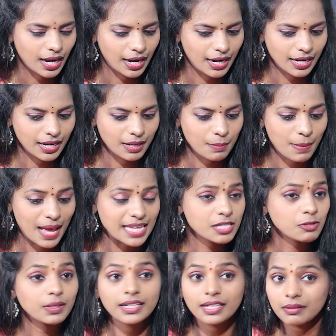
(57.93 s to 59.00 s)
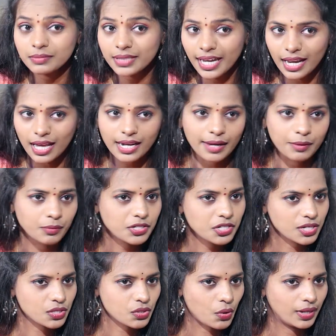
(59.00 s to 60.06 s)
అండ్ ప్యాసివ్ ఇన్కమ్గా ఎలా కన్వర్ట్
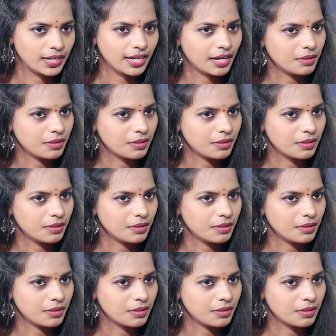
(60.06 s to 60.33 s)
చేసుకోవాలి